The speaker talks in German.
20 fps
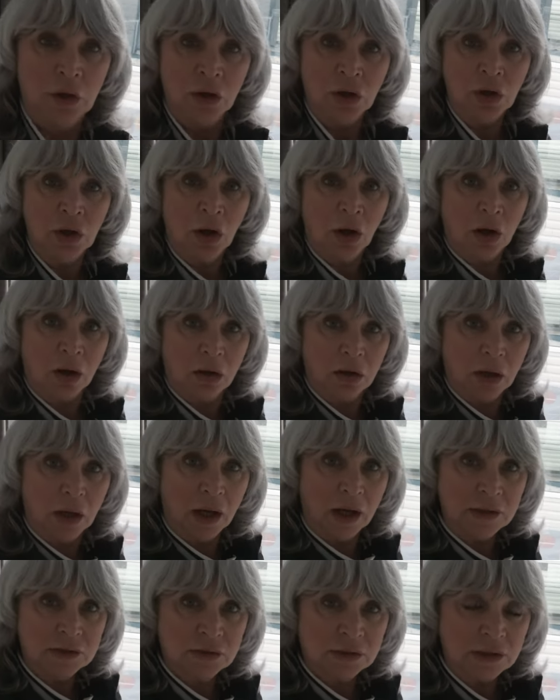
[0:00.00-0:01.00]
Ja,
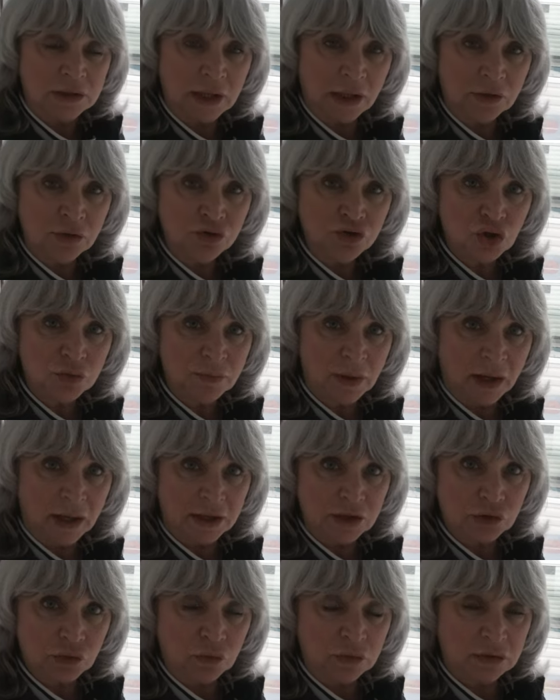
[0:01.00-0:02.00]
also das hat uns schon mal
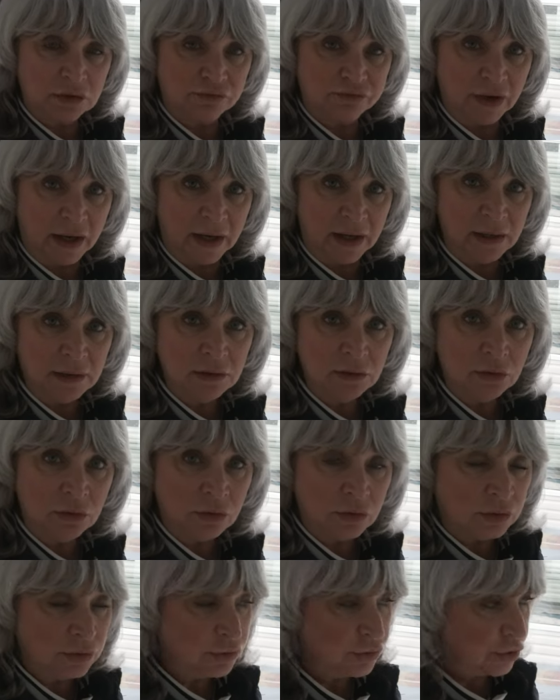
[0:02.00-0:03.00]
recht gut gefallen
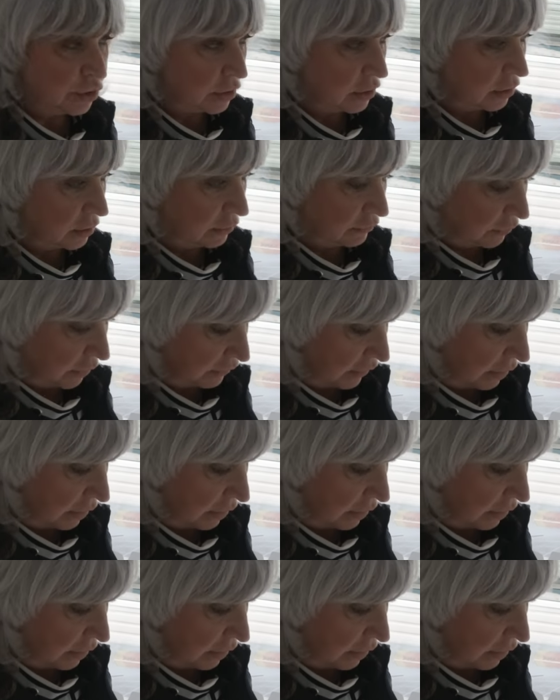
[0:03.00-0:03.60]
und äh, wir